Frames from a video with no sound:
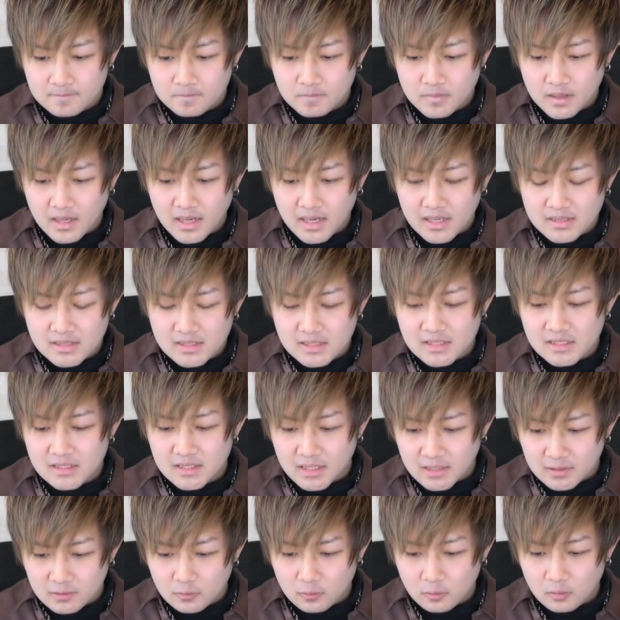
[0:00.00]
まあ、配置し
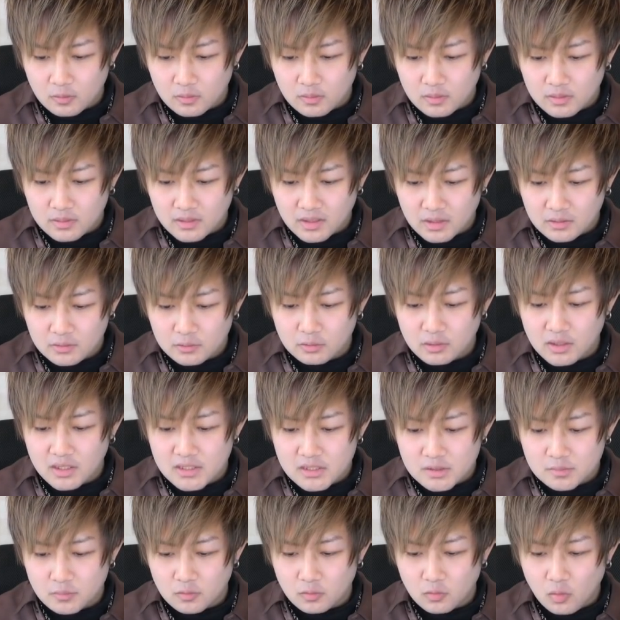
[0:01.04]
ないと
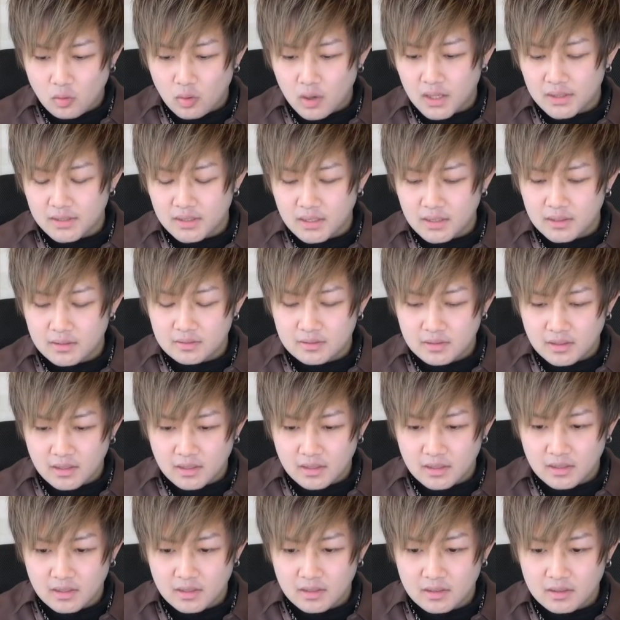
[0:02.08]
ラウンドフラッシュも効果ないん
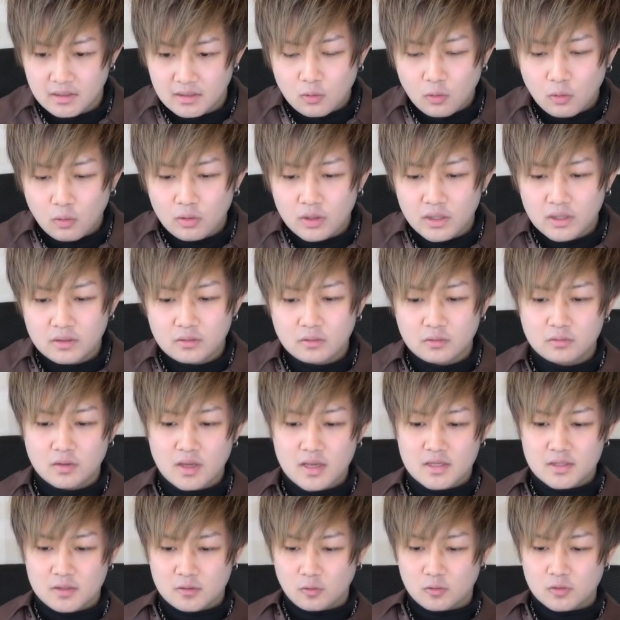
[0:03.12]
で降臨の
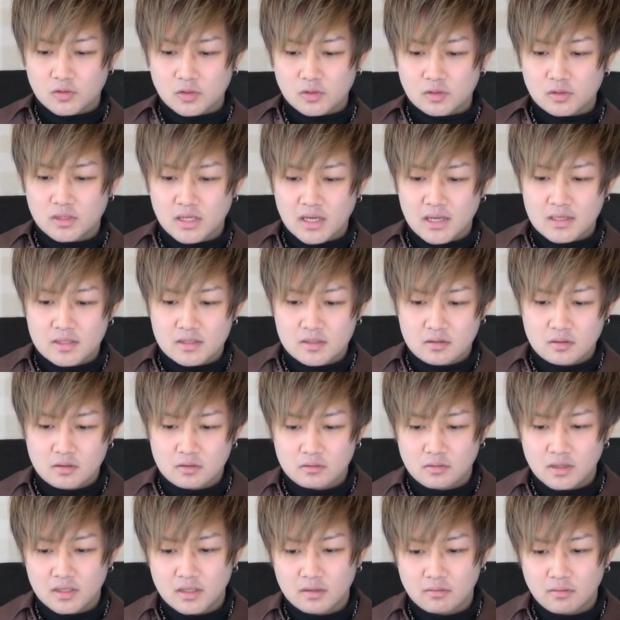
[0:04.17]
クエストを周回す
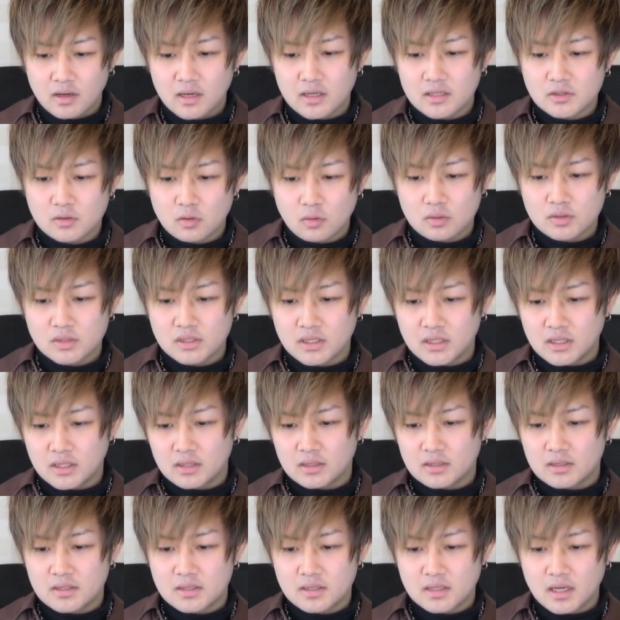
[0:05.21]
る上では正直
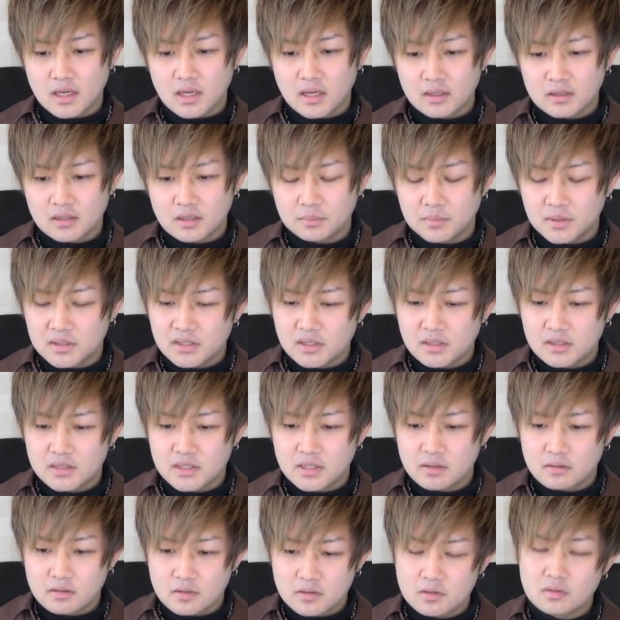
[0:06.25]
使い勝手めちゃく
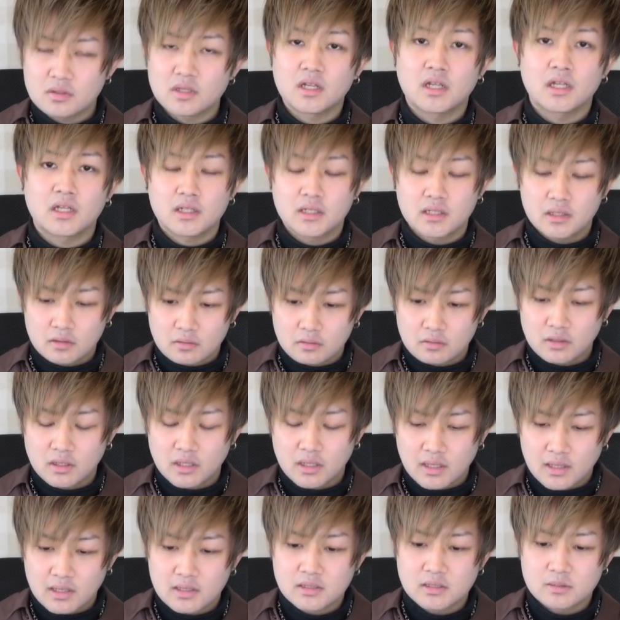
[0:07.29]
ちゃ悪そうだなっていう風に
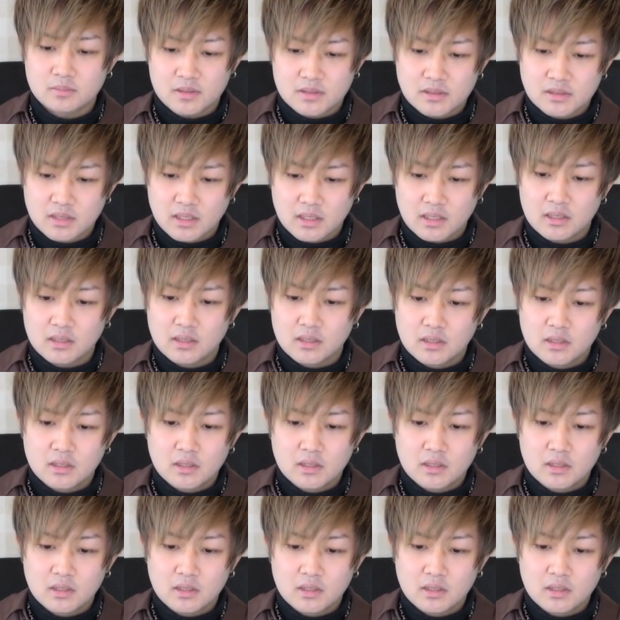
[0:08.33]
感じました、ま